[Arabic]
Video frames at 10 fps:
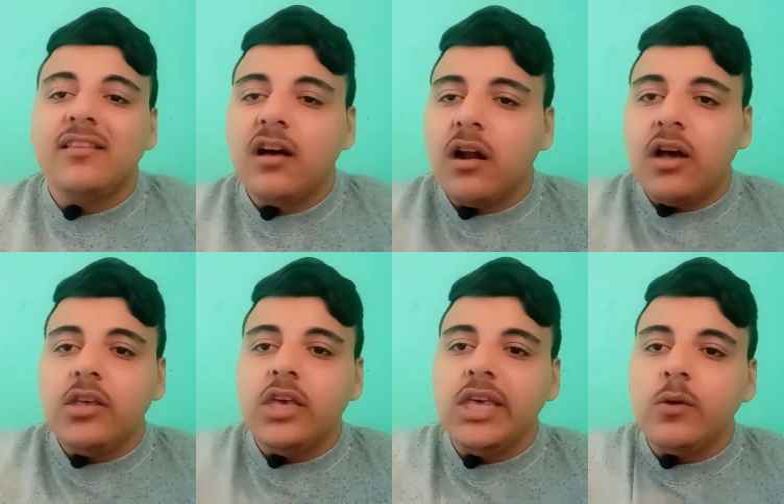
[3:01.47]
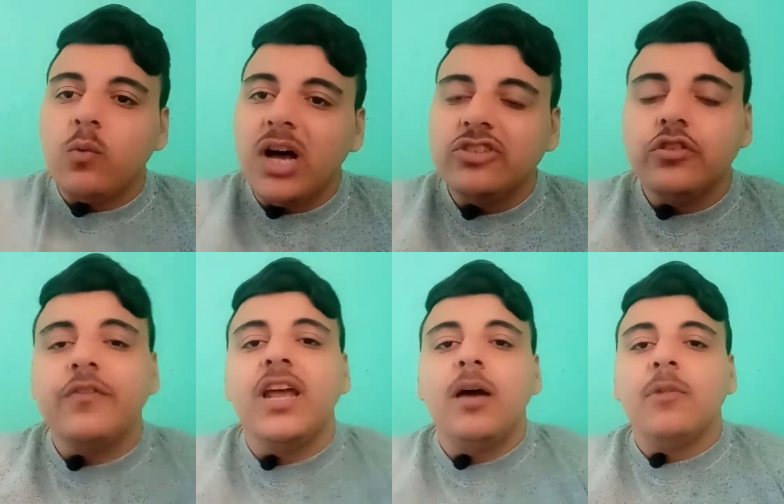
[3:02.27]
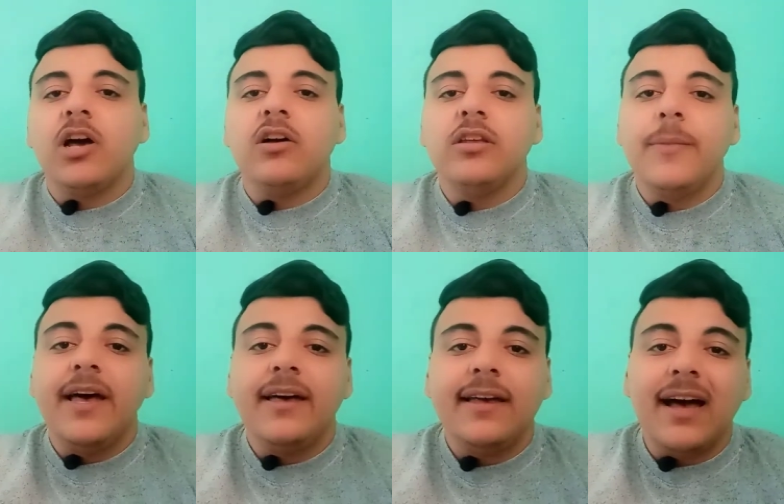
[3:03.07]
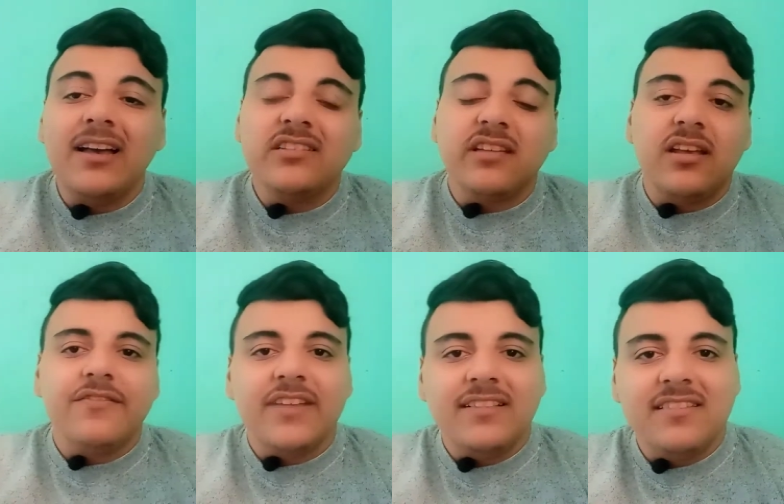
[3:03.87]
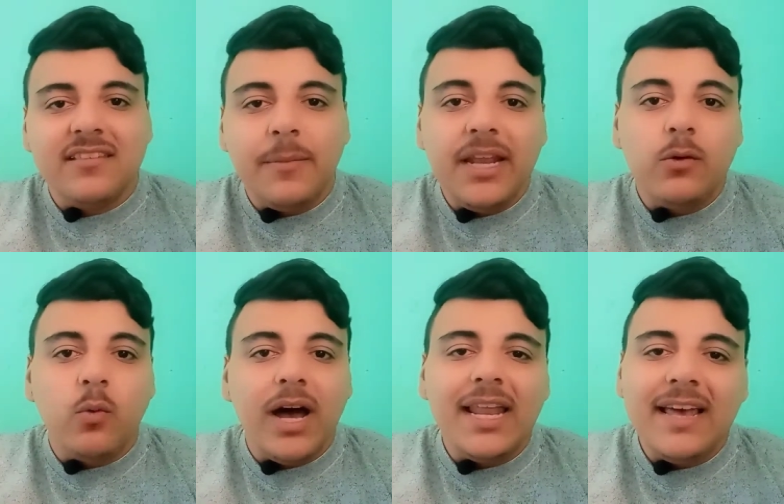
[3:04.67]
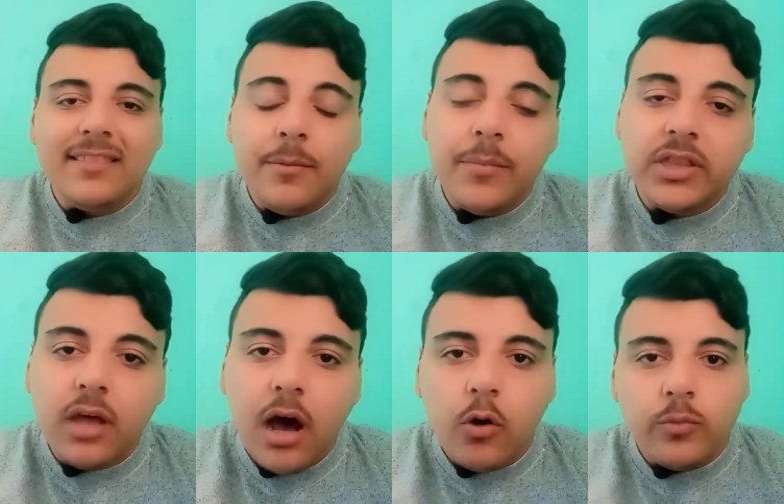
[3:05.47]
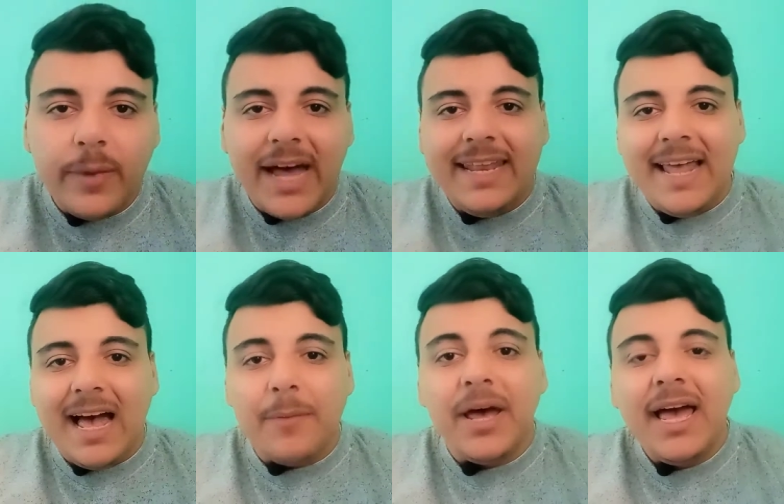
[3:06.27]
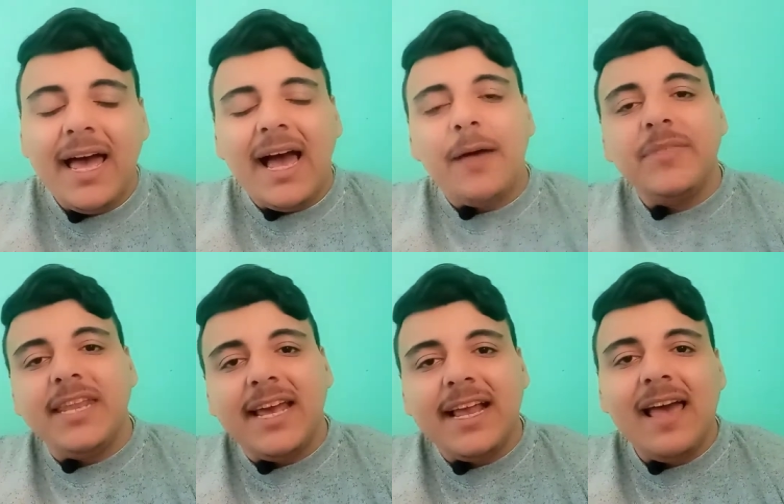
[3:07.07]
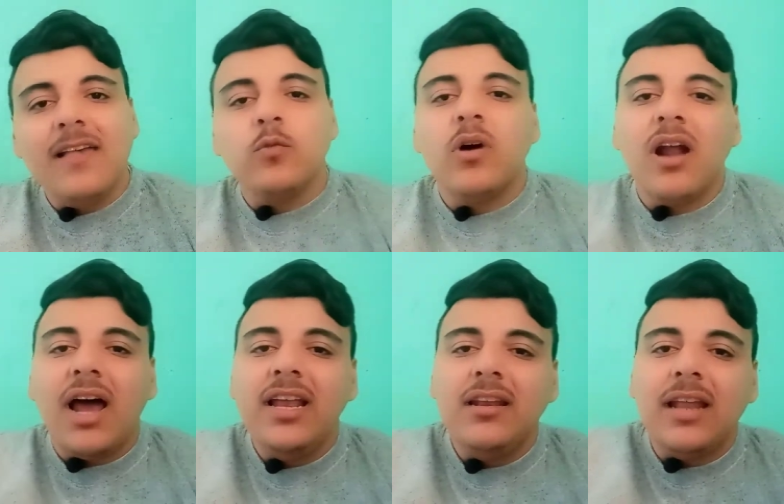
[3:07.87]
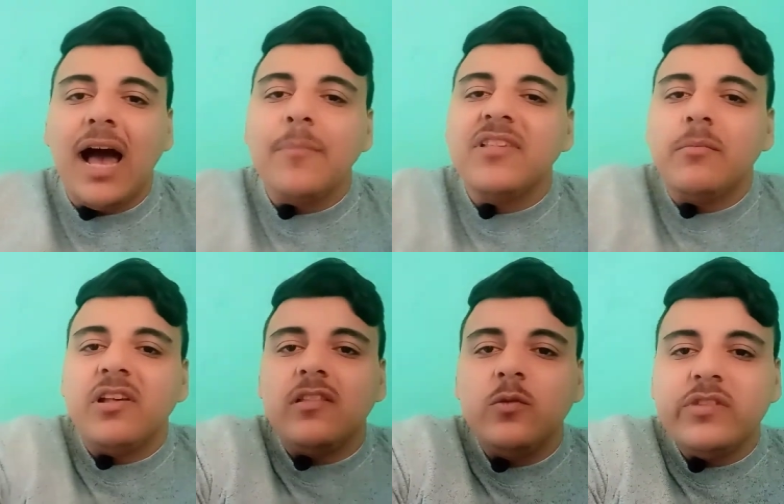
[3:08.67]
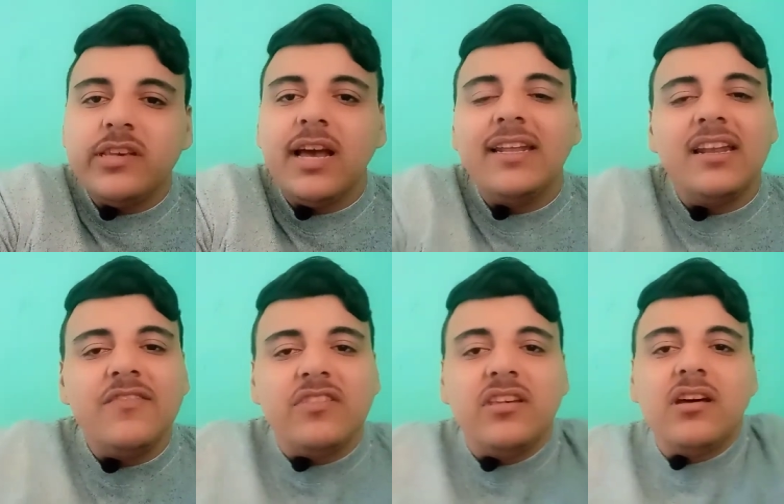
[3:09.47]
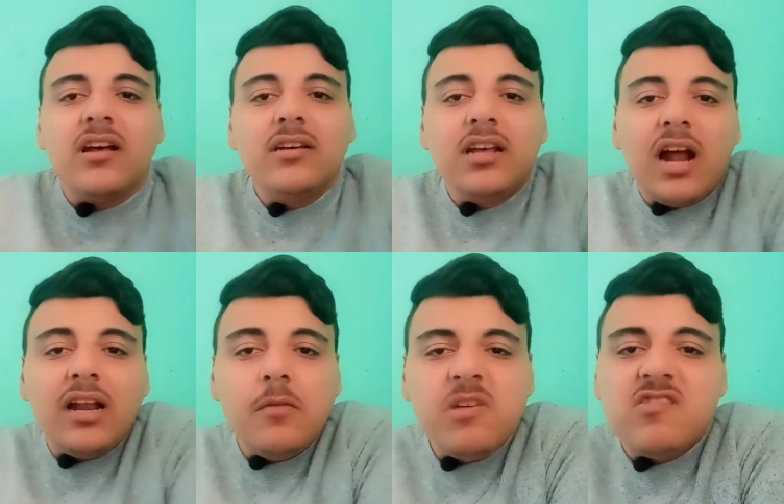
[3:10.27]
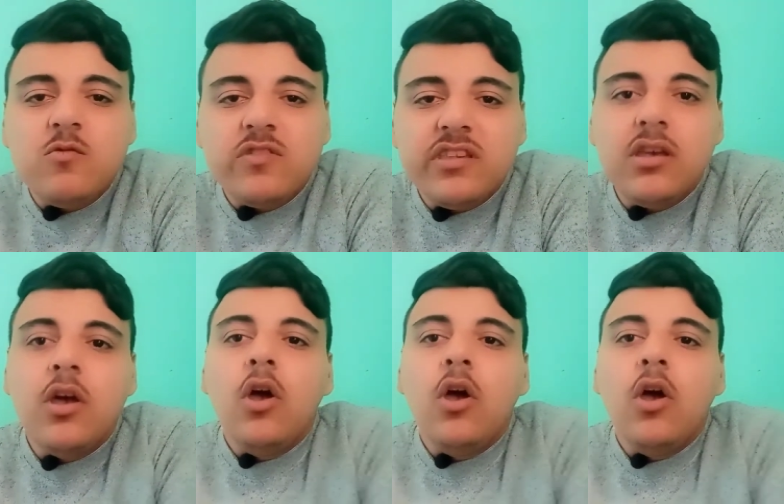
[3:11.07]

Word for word: ده رايي وهنشوف الايام القادمه هيحصل ايه في نادي الزمالك وهل هيتم التعاقد مع اللاعب حمد النجاز ورحيل حمزه المسلوسي انا نفسي يرحل المسلوسي